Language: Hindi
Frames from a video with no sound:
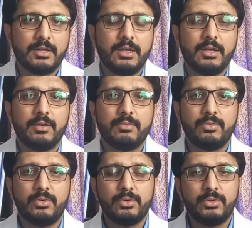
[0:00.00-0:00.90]
कि
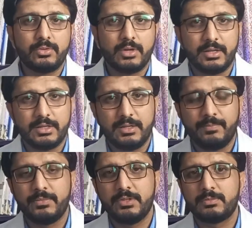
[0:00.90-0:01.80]
वो
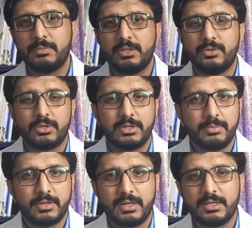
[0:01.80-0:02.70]
दुकानें जिसमें रोटी
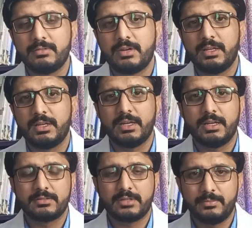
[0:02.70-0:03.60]
पकाने वाले
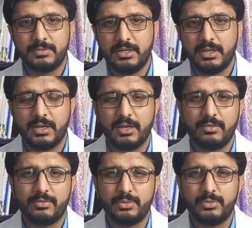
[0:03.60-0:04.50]
हैं सब्जियां
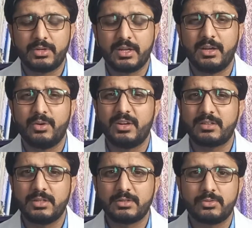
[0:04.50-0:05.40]
हैं फ्रूट हैं और
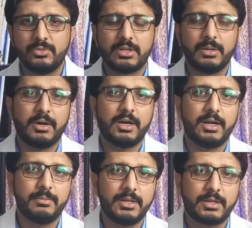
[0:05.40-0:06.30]
अक्सर स्कूल के बाहर
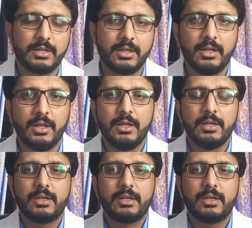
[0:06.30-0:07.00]
आप देखेंगे